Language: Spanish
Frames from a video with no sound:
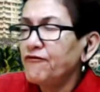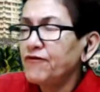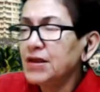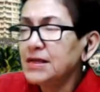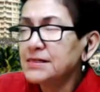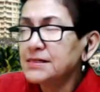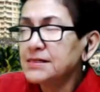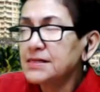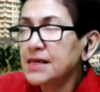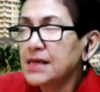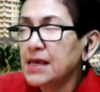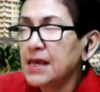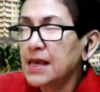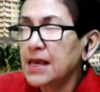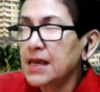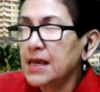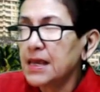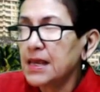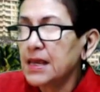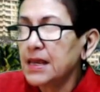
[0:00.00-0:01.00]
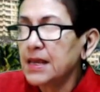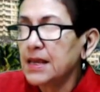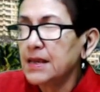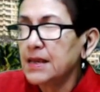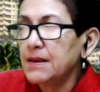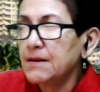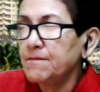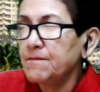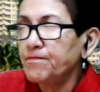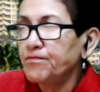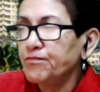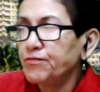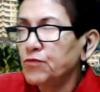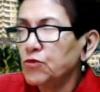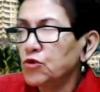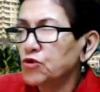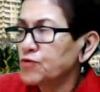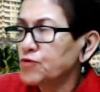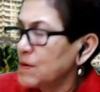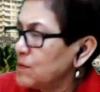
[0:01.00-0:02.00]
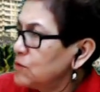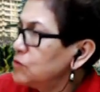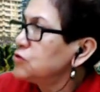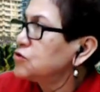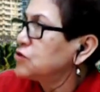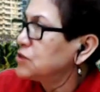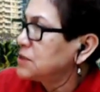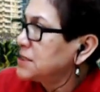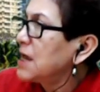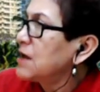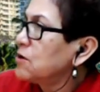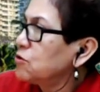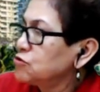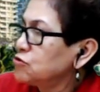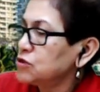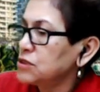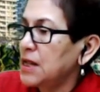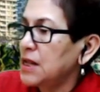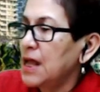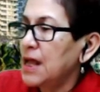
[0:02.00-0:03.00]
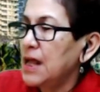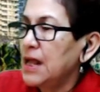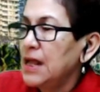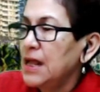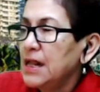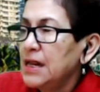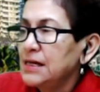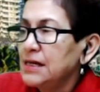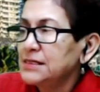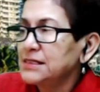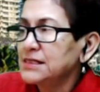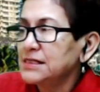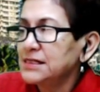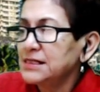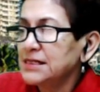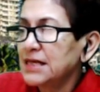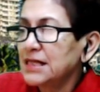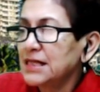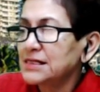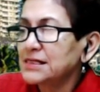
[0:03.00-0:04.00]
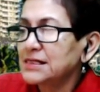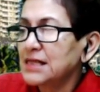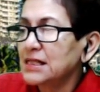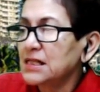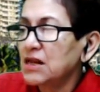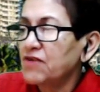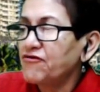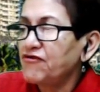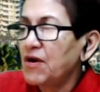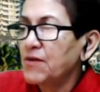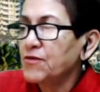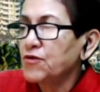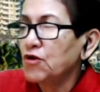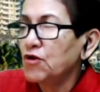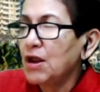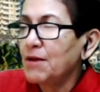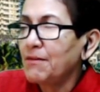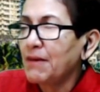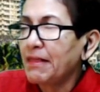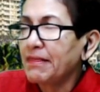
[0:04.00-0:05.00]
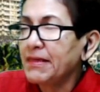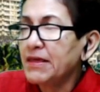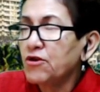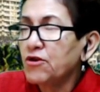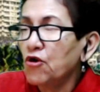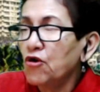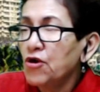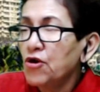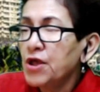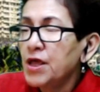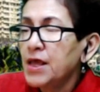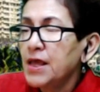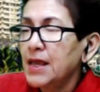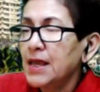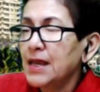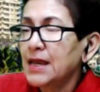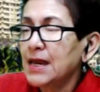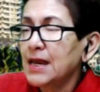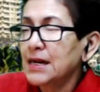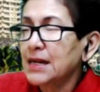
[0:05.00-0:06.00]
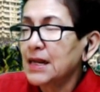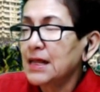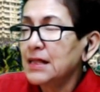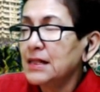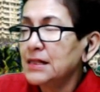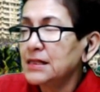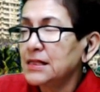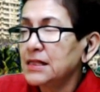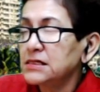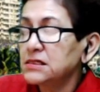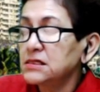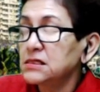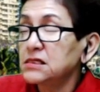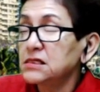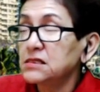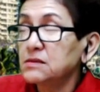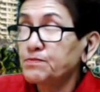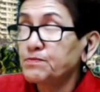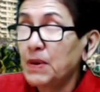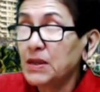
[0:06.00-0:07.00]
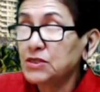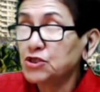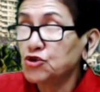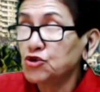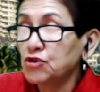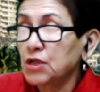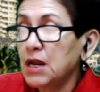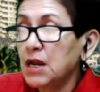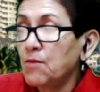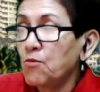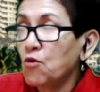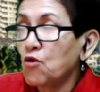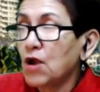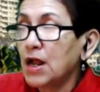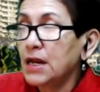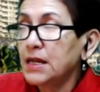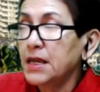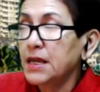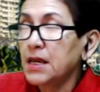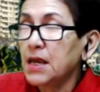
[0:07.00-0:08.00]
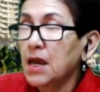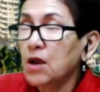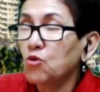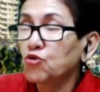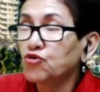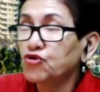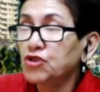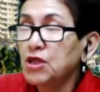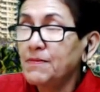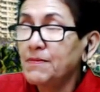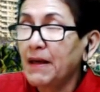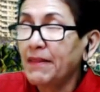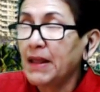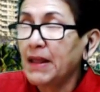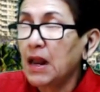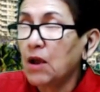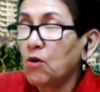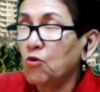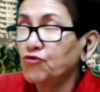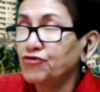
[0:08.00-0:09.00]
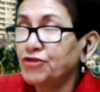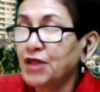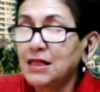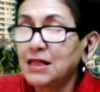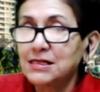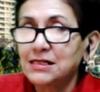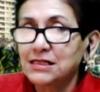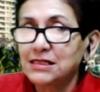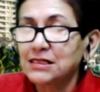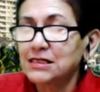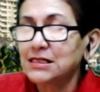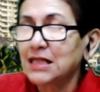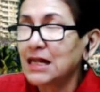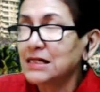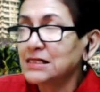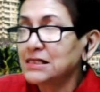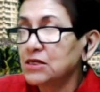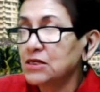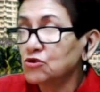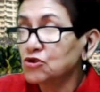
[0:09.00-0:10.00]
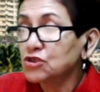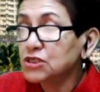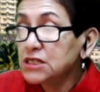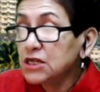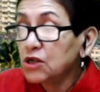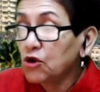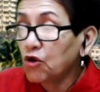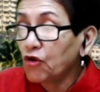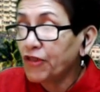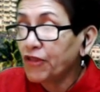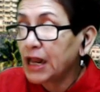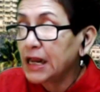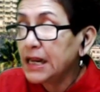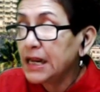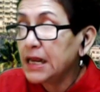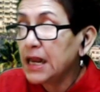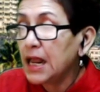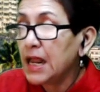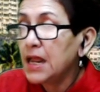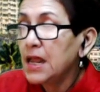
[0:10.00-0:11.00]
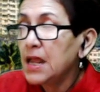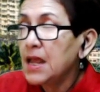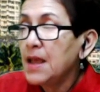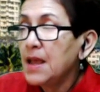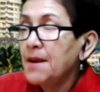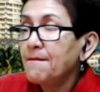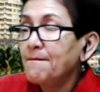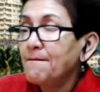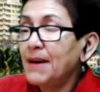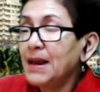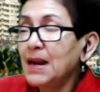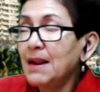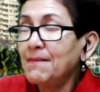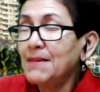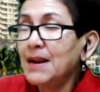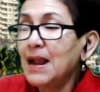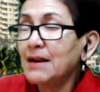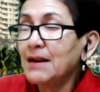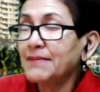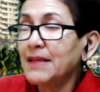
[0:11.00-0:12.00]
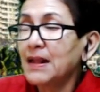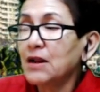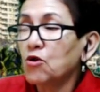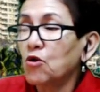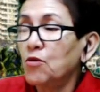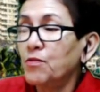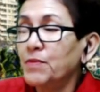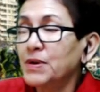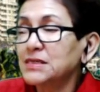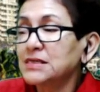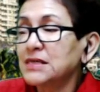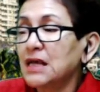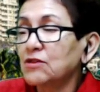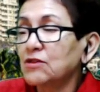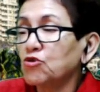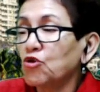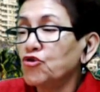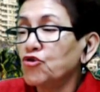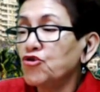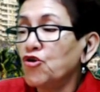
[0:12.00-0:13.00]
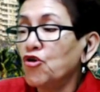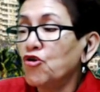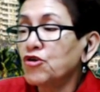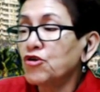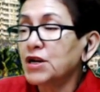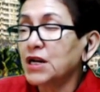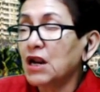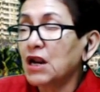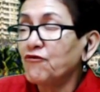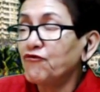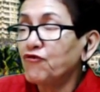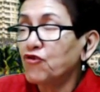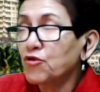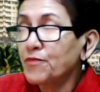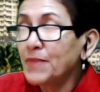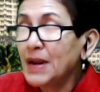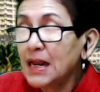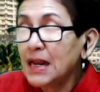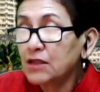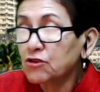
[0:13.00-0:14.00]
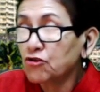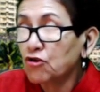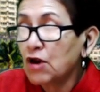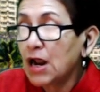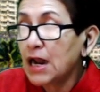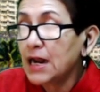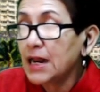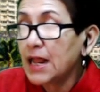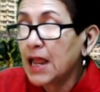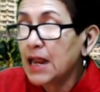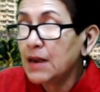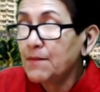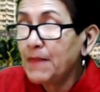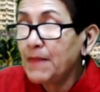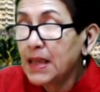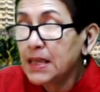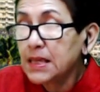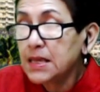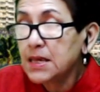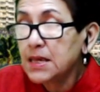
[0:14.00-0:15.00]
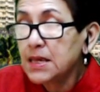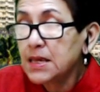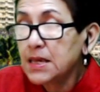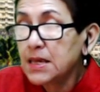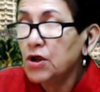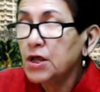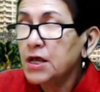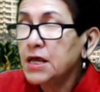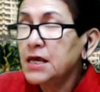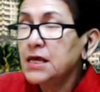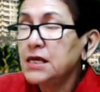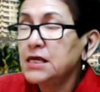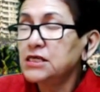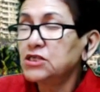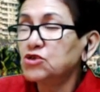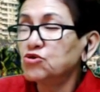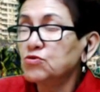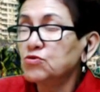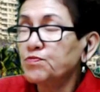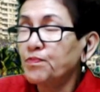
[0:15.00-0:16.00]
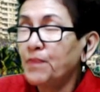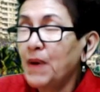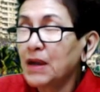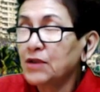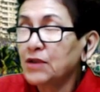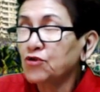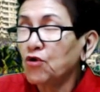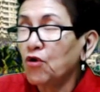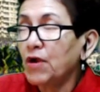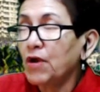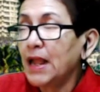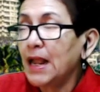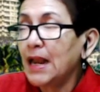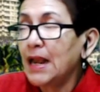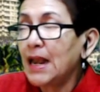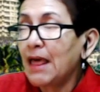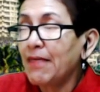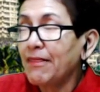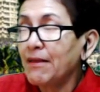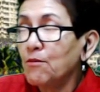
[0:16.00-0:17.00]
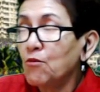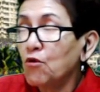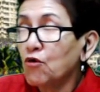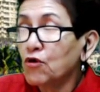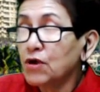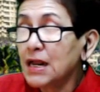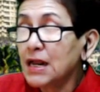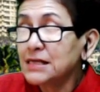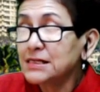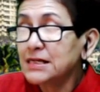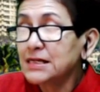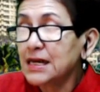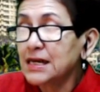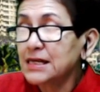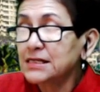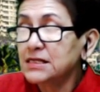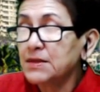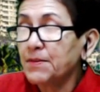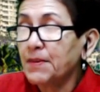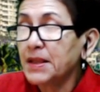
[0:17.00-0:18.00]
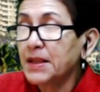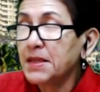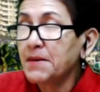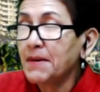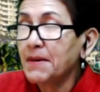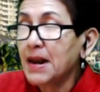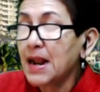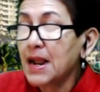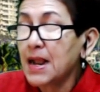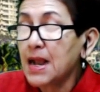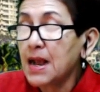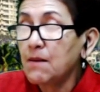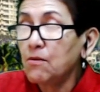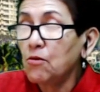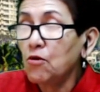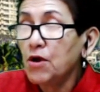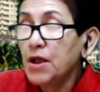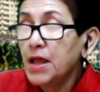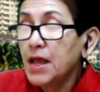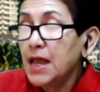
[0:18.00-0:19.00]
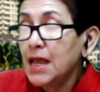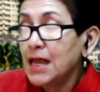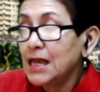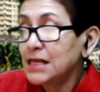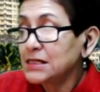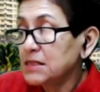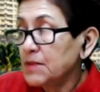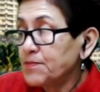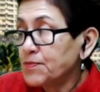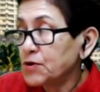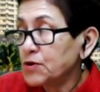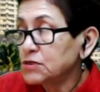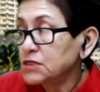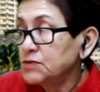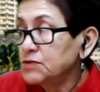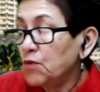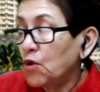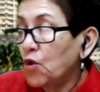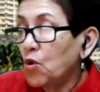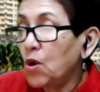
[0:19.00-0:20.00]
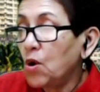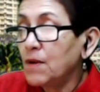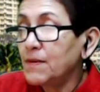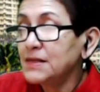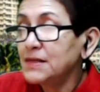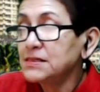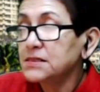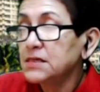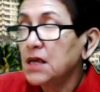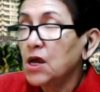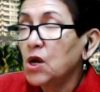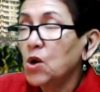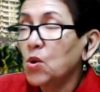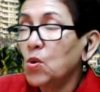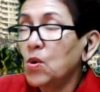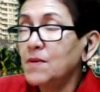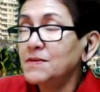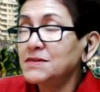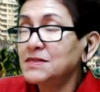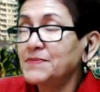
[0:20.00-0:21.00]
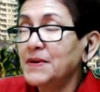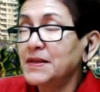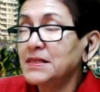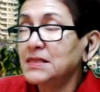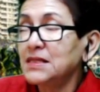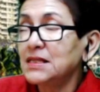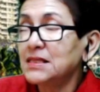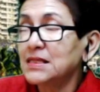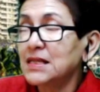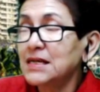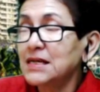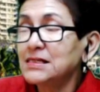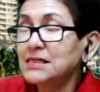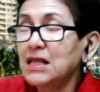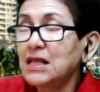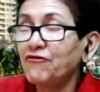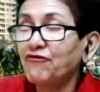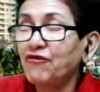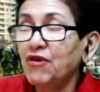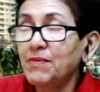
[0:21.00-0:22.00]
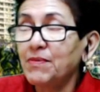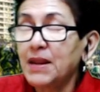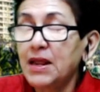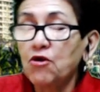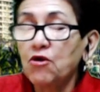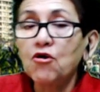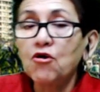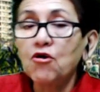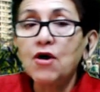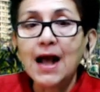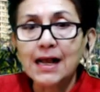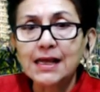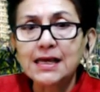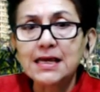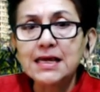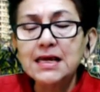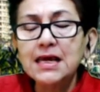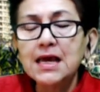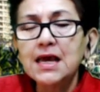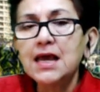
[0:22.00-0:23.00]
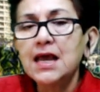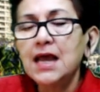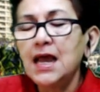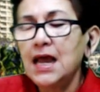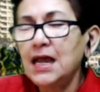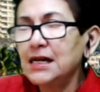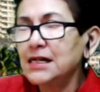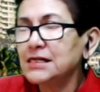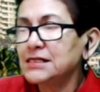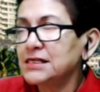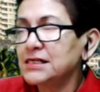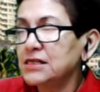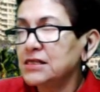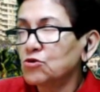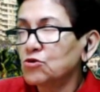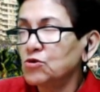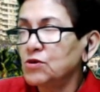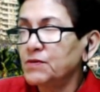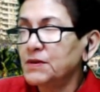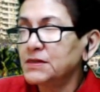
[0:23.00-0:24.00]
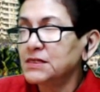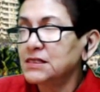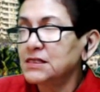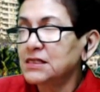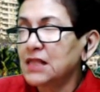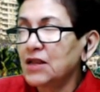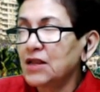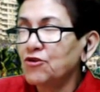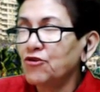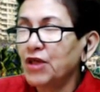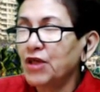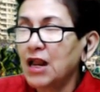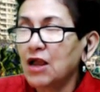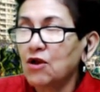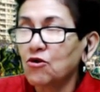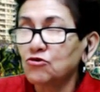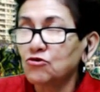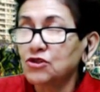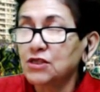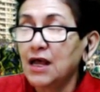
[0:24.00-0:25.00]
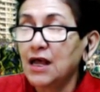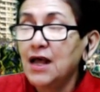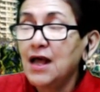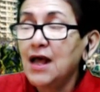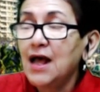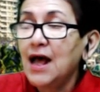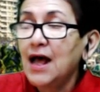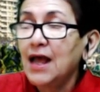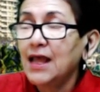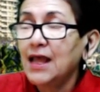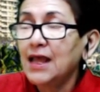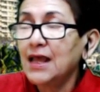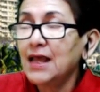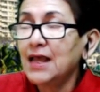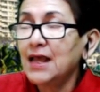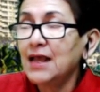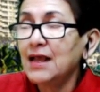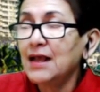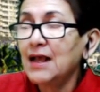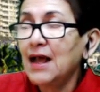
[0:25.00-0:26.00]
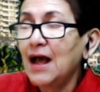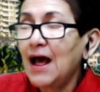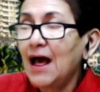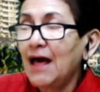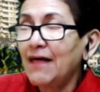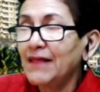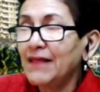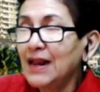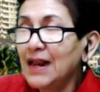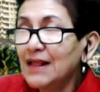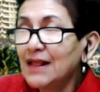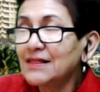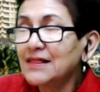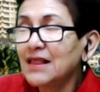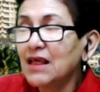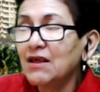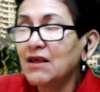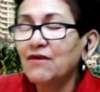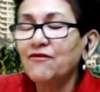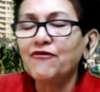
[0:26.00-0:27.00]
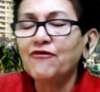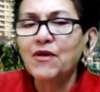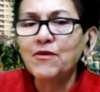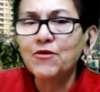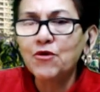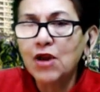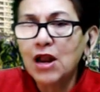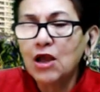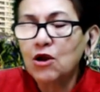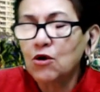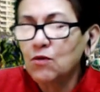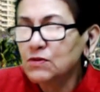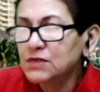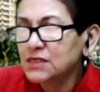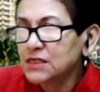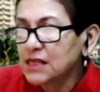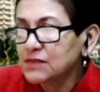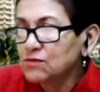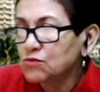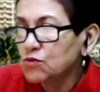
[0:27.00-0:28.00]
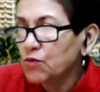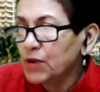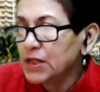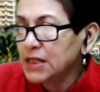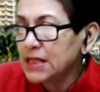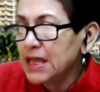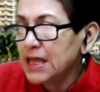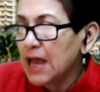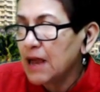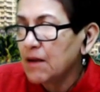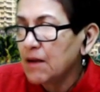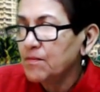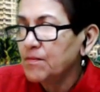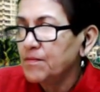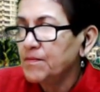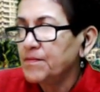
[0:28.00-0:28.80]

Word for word: Fíjese que em, nos vamos ya con la licenciada Sandra Fabiola Vadillo, encargada del despacho de la vocal ejecutiva de la Junta Distrital 05 del INE, para hablar del conversatorio Reforma Electoral en México y su impacto en la democracia que se va a llevar a cabo este próximo jueves, jueves 23 de febrero, aquí en el Centro Universitario de la Costa. Eh, adelante, Fabiola, ¿cómo estás? Muy buen día.